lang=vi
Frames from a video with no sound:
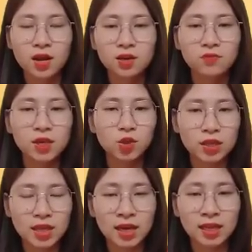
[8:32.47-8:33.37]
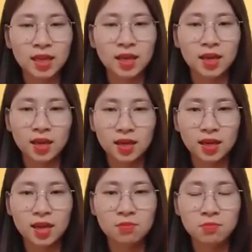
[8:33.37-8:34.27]
Tử vi tuổi Tân Tỵ,
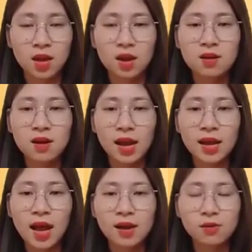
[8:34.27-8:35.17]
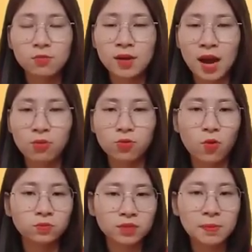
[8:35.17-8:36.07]
Kim, lượng khách hàng lúc nào
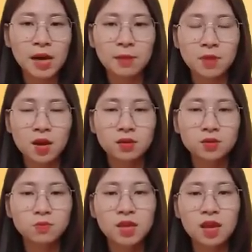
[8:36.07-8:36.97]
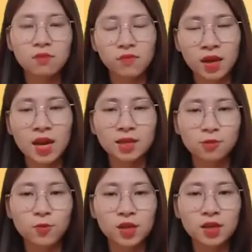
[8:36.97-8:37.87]
cũng tấp nập, giúp tiền về đầy
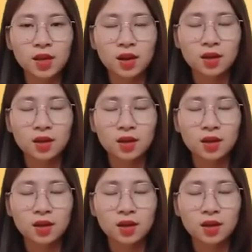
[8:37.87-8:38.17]
túi.